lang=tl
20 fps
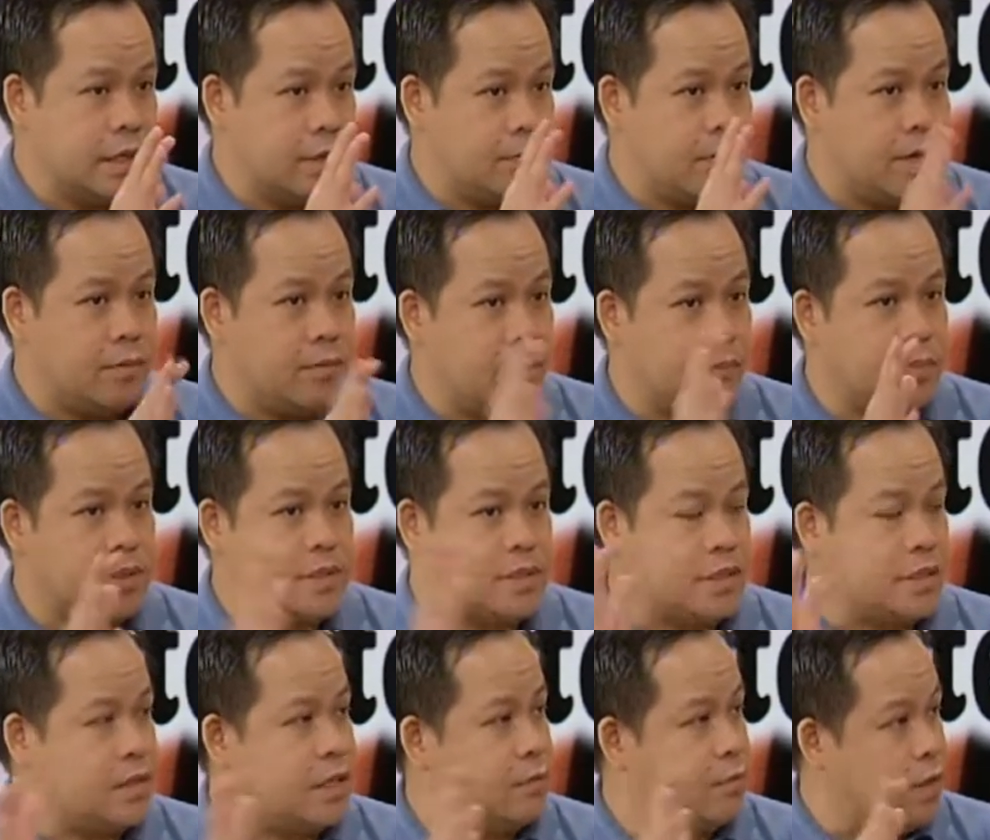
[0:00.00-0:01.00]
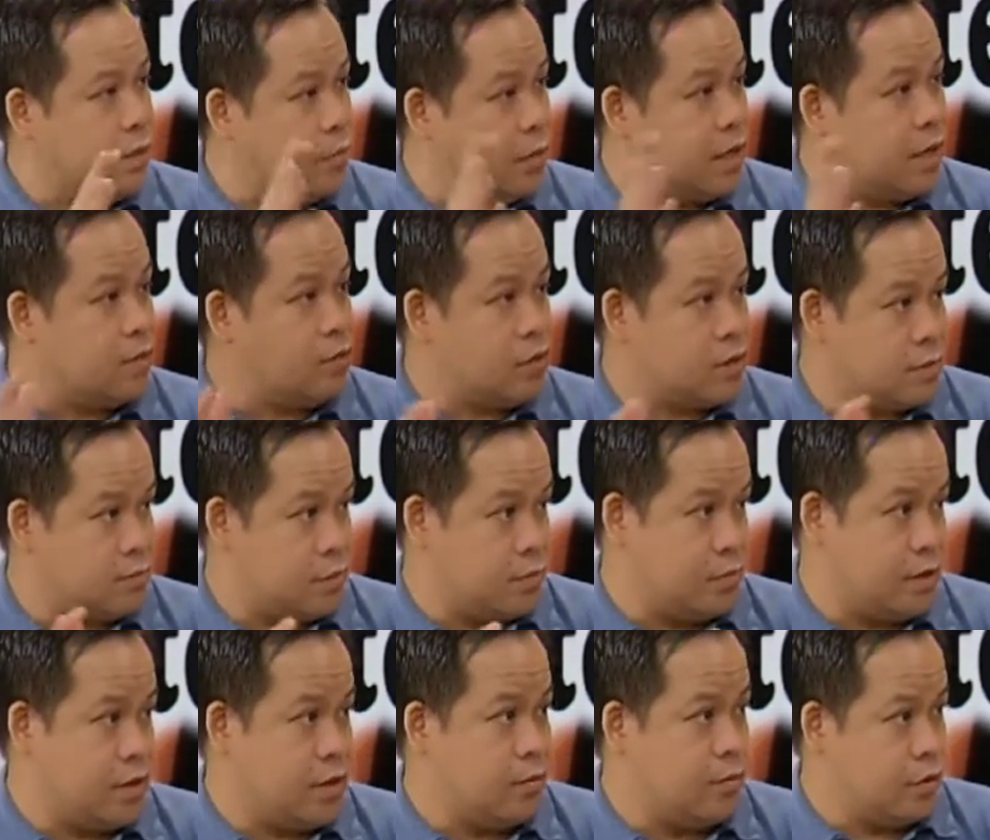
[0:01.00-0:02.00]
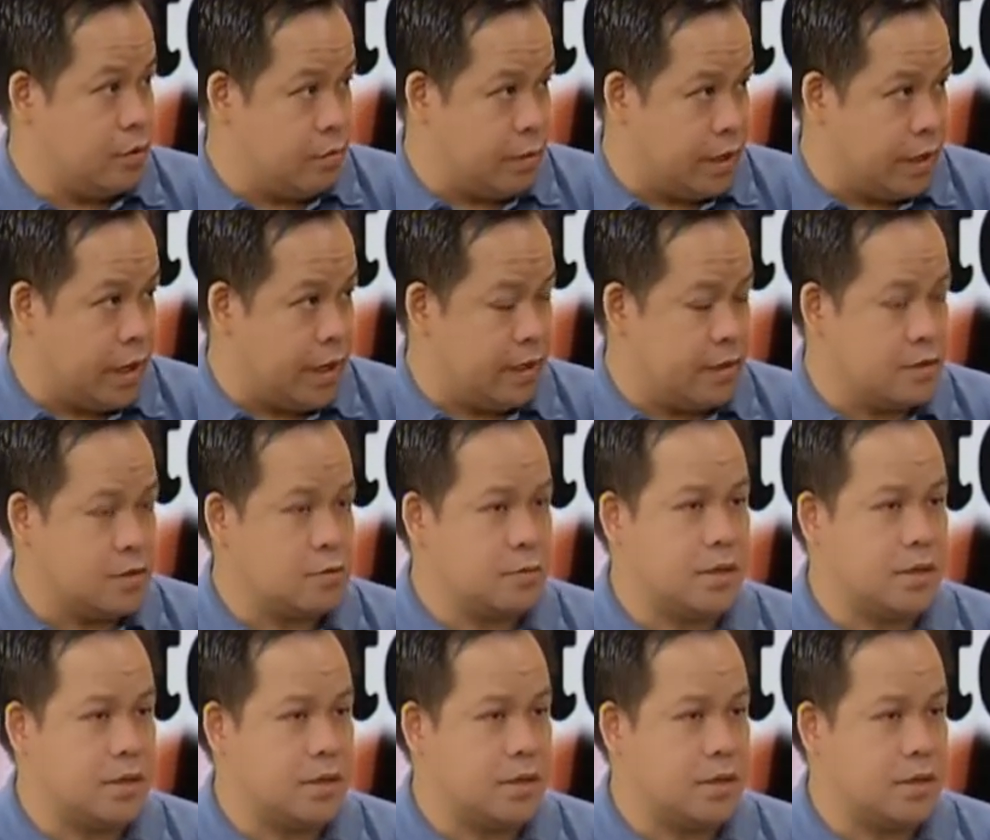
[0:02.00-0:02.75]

iba-ibang pasyente, iba-ibang gamot ang pwede mong ibigay. Opo.